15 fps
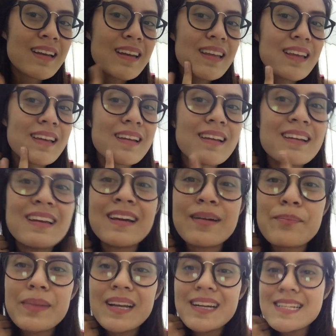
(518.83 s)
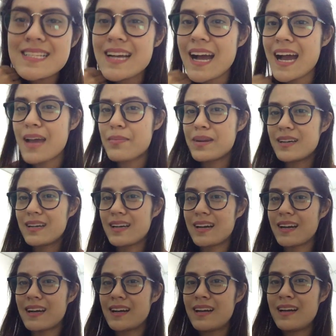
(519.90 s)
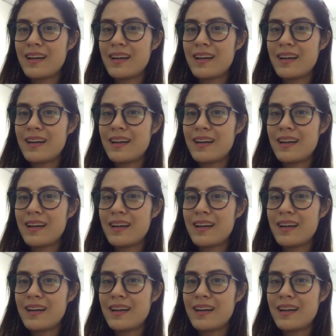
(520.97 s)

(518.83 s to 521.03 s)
นี่ มันก็จะหายไปเลยนะคะ